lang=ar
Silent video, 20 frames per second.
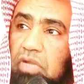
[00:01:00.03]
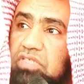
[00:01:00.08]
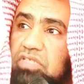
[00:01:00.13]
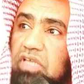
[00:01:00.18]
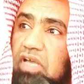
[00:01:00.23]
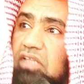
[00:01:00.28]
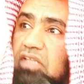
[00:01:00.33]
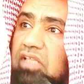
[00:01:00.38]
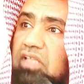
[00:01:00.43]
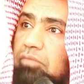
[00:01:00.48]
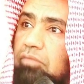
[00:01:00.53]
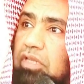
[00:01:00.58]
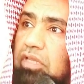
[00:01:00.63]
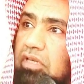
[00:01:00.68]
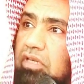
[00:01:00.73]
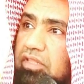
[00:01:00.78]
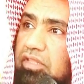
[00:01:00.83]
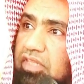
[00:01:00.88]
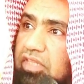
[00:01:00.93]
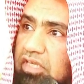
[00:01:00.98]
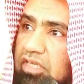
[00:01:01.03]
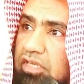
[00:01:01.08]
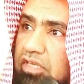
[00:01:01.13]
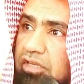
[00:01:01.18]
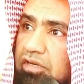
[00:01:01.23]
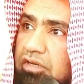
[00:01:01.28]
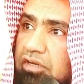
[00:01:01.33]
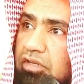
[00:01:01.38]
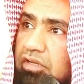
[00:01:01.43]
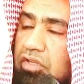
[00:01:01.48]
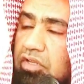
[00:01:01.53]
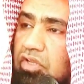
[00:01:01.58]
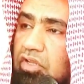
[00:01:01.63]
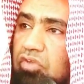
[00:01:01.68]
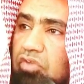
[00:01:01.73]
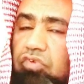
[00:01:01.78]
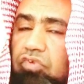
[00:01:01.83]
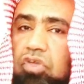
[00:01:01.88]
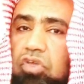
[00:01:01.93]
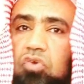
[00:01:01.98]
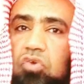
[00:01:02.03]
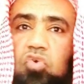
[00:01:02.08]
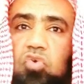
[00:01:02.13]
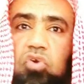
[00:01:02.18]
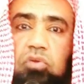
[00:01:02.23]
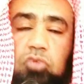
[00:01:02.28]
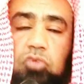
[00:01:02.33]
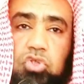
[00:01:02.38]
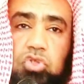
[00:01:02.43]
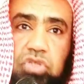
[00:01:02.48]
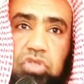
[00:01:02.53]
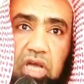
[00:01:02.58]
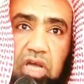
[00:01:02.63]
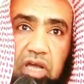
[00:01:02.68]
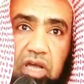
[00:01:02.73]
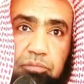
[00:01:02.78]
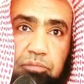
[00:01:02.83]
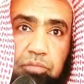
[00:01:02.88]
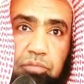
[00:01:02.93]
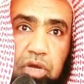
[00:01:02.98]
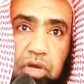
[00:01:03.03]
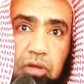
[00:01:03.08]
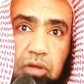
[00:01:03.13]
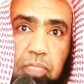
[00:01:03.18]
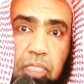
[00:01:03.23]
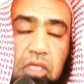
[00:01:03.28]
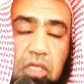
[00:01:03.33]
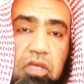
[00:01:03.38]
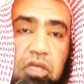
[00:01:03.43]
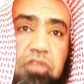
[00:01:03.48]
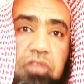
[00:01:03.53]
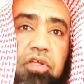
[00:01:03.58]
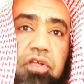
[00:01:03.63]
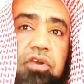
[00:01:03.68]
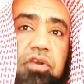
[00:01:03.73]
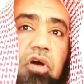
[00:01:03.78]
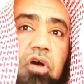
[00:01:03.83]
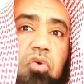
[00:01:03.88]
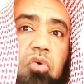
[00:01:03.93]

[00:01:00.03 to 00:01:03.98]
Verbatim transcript: ما زاد من ذكر فيكون مستحبا إذا